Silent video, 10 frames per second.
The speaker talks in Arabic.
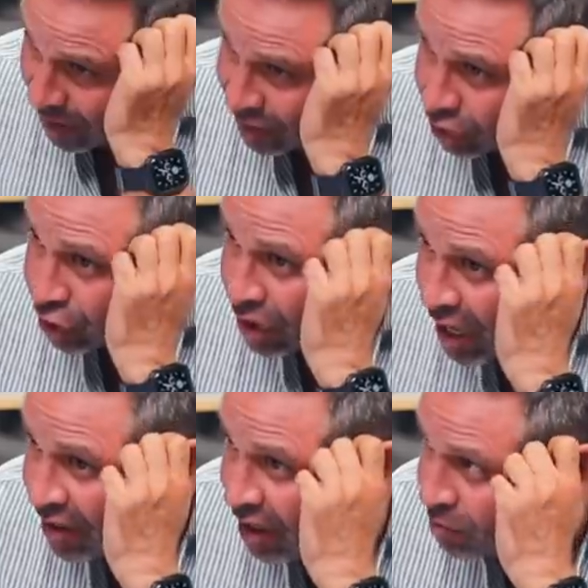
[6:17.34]
ادتش
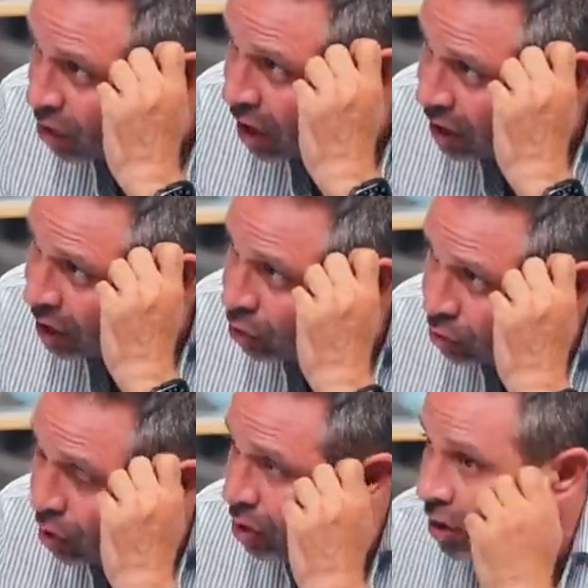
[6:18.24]
الاداء بصراحه اللي انا
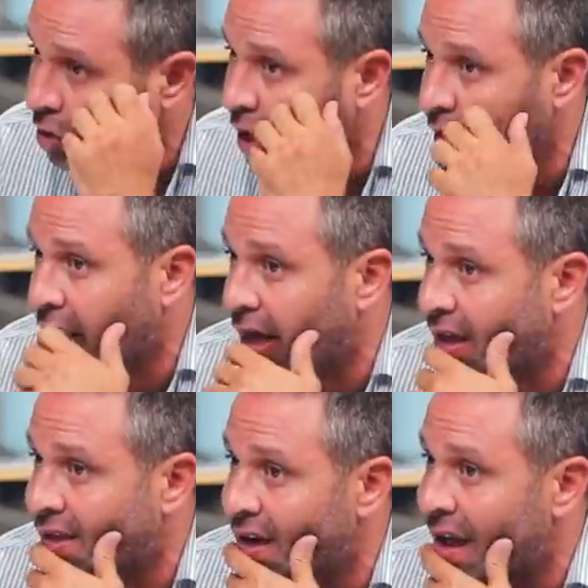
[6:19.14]
كنت متوقعه يعني على
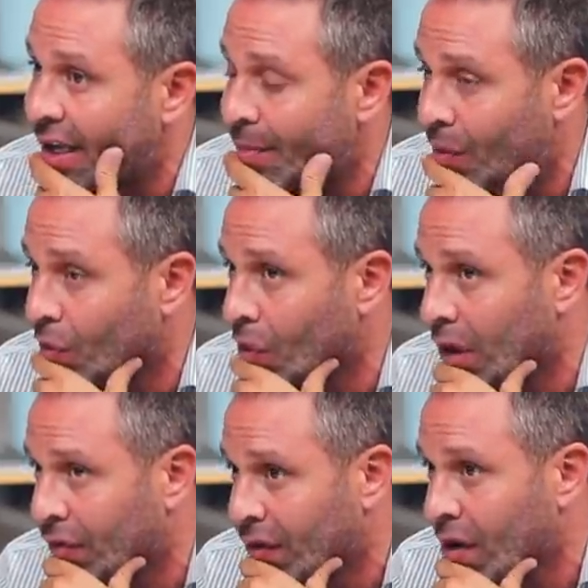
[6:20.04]
قد اللعيبه ويقول
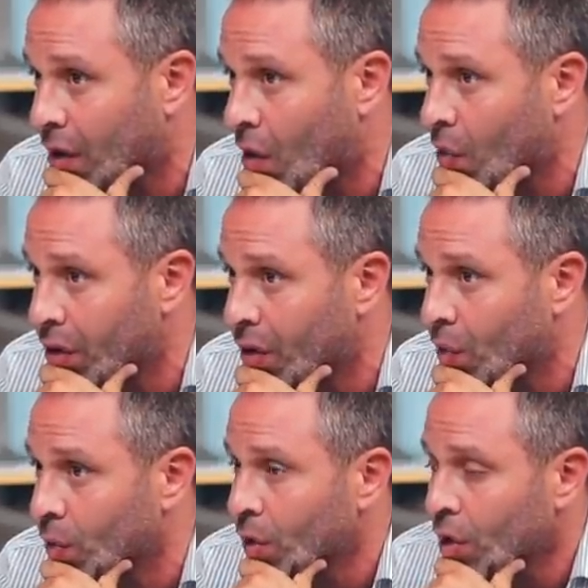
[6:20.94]
لك فرقه
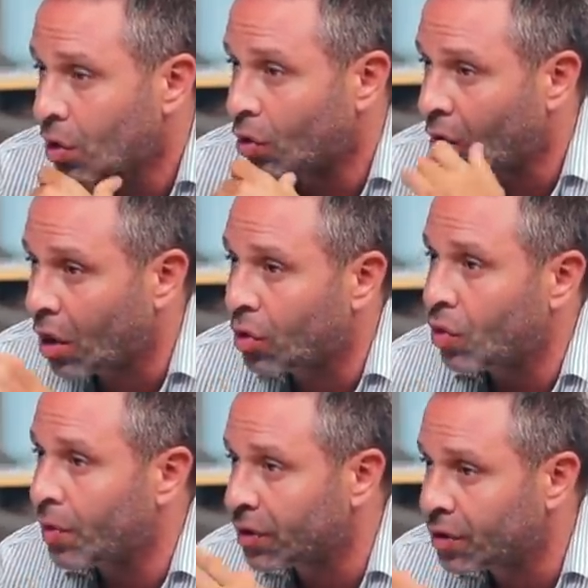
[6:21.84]
قويه ولوكاكو
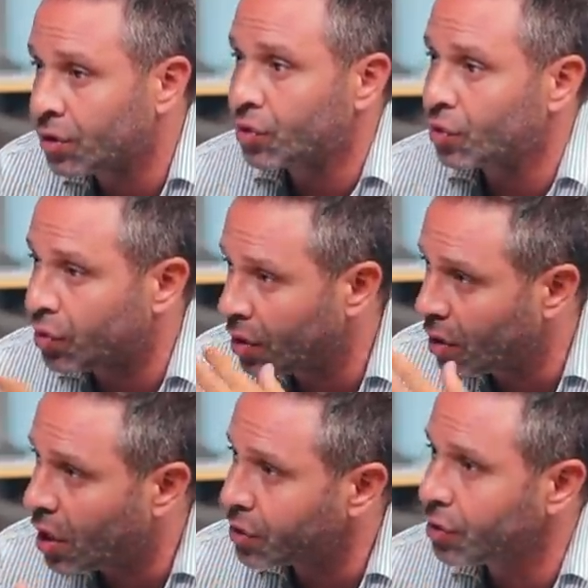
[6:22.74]
وميرتنز
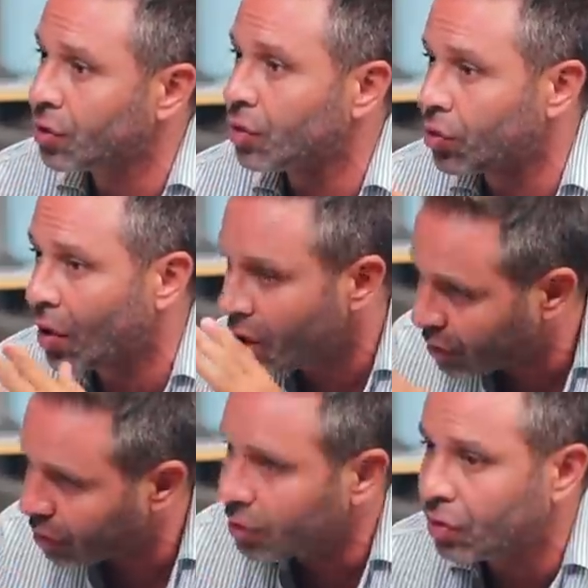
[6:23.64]
وهازارد
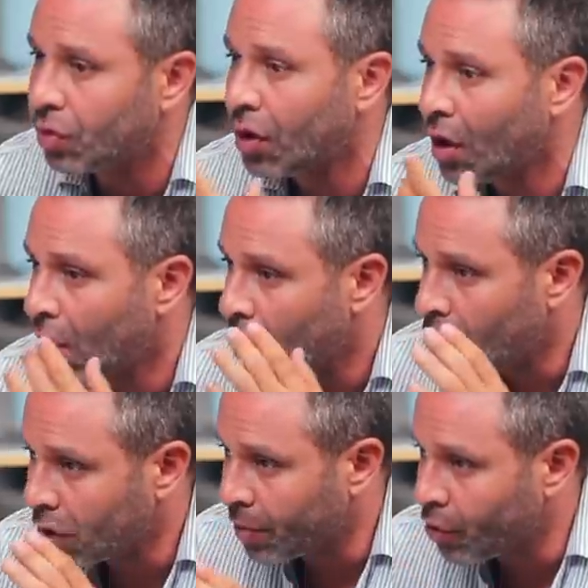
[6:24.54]
وهازارد
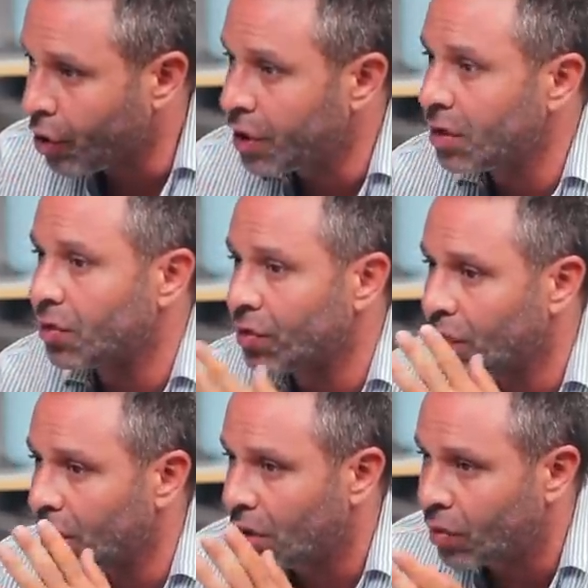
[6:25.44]
ودي بروين
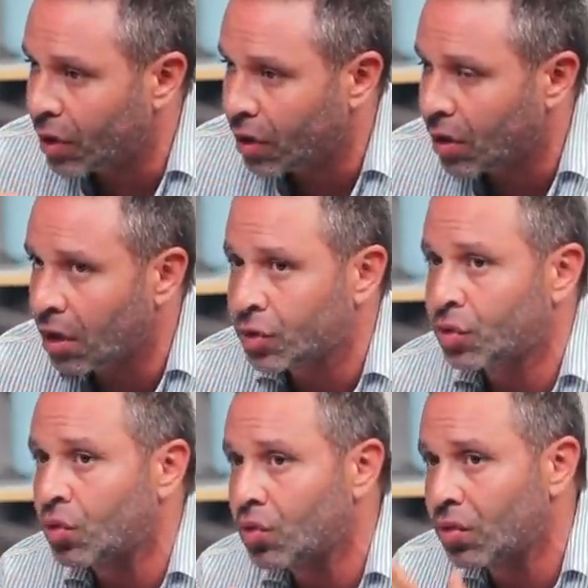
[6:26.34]

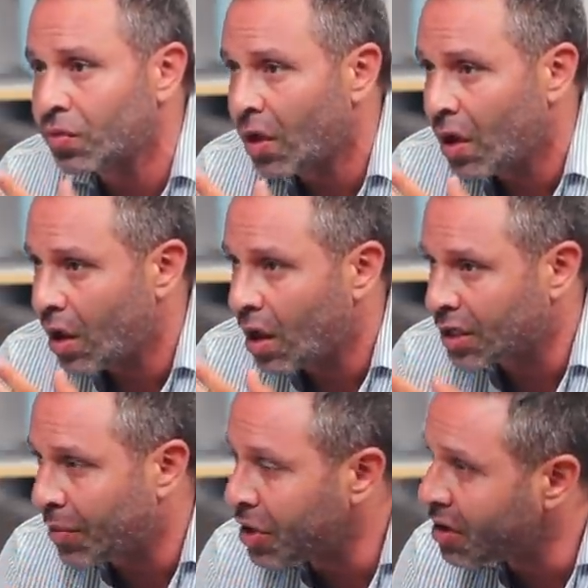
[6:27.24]
وكاراسكو
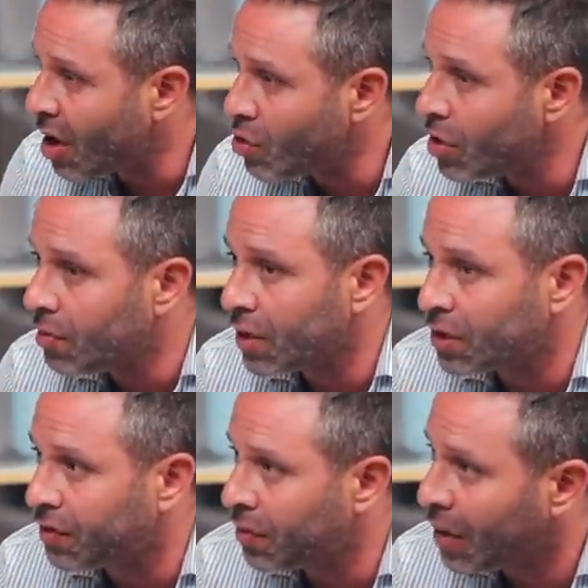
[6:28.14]
اسامي كتير قوي
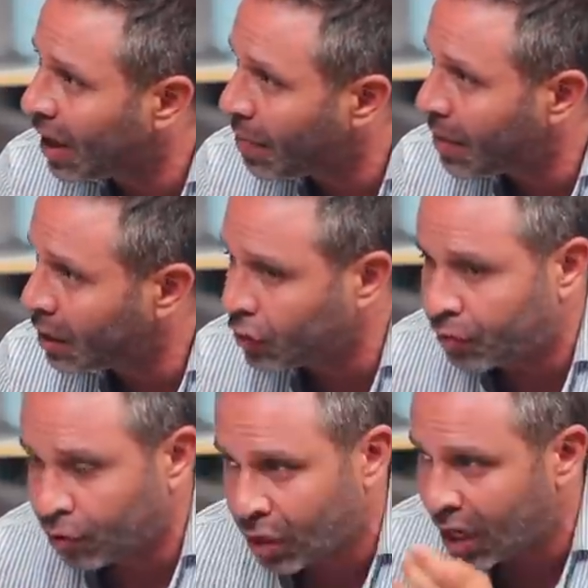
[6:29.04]
بس في الملعب انا شفت
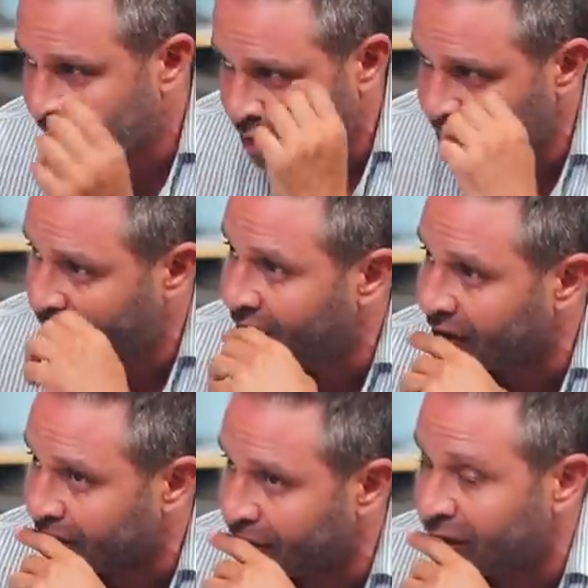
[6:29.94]
برتغال احسن
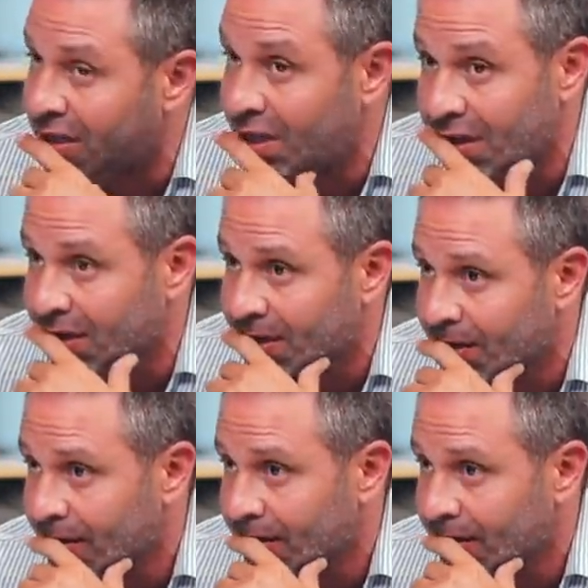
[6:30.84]
بكتير بكتير صح